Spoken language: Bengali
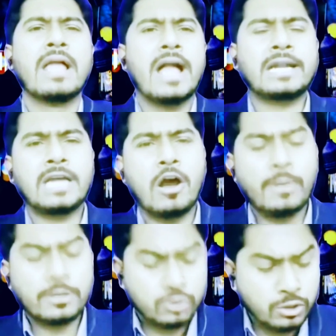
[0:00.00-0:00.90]
একটা
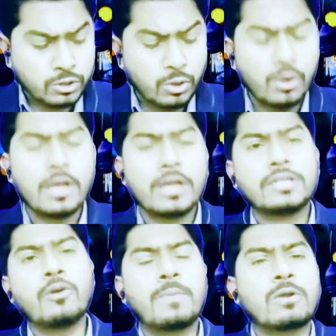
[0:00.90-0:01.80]
অবাধ সুষ্ঠু
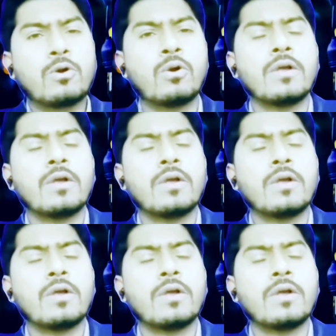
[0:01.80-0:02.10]
নিরপেক্ষ